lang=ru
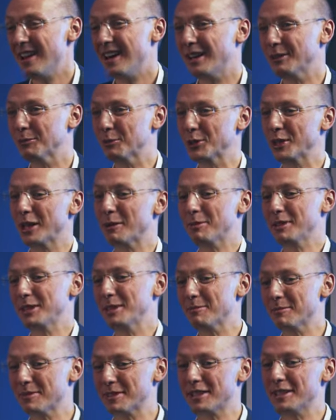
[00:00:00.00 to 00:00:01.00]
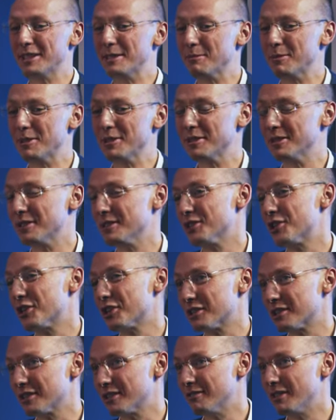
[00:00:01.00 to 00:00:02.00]
А об, об этом, кстати, мы не
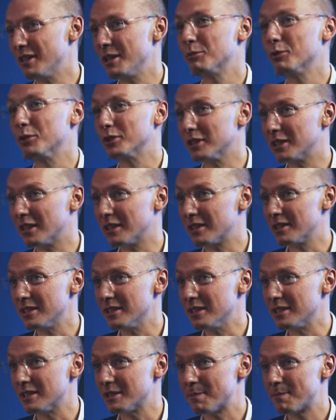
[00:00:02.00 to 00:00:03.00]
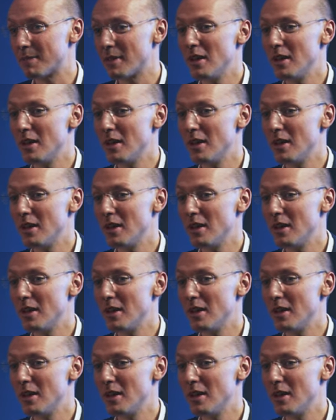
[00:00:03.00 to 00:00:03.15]
часто говорим, но это так и есть.